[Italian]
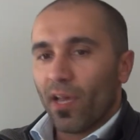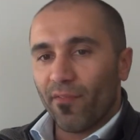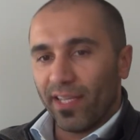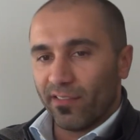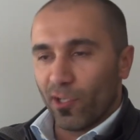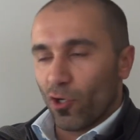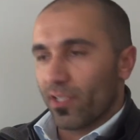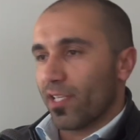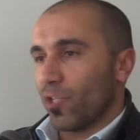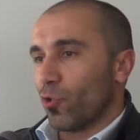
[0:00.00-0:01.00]
20 gol
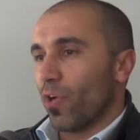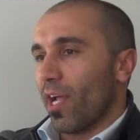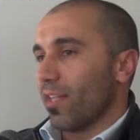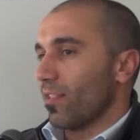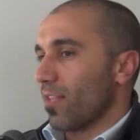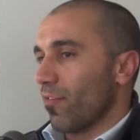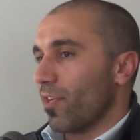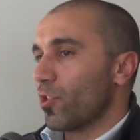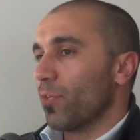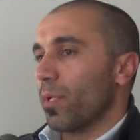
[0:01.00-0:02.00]
stagionali di
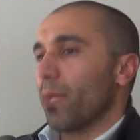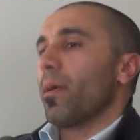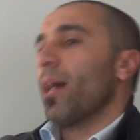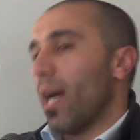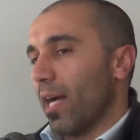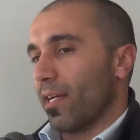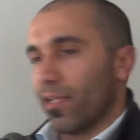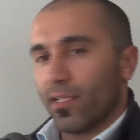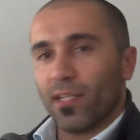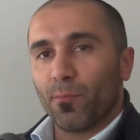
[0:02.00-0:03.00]
salvarci prima
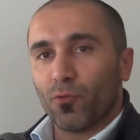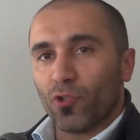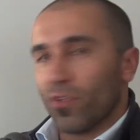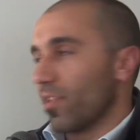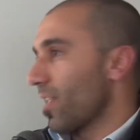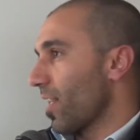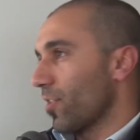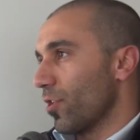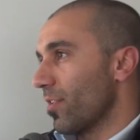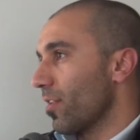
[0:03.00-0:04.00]
anche dal punto di vista
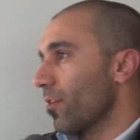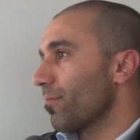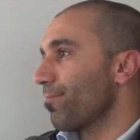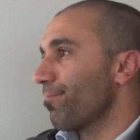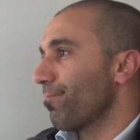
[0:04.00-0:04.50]
calcistico.